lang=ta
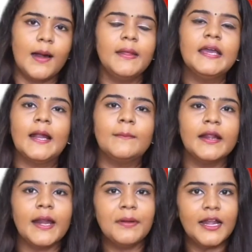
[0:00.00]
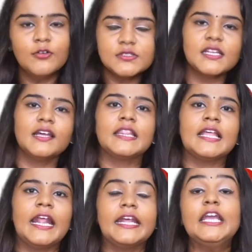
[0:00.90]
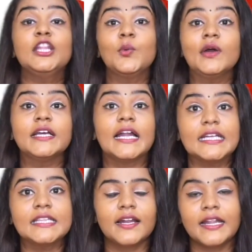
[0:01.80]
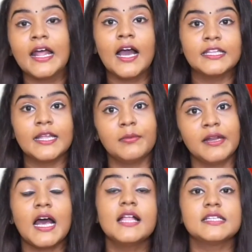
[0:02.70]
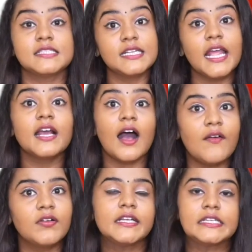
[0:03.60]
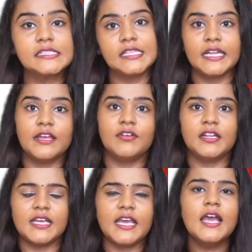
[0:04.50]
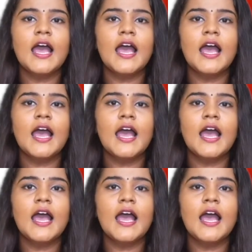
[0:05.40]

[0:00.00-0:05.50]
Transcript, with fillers: அப்படிங்கிற மாதிரி அப்படியே லவ்ஸில் இருந்தார் இது ஒரு கட்டத்தில் என்ன ஆகுது அப்படின்னா அந்த சிறை காவலருக்கு தெரிய வருது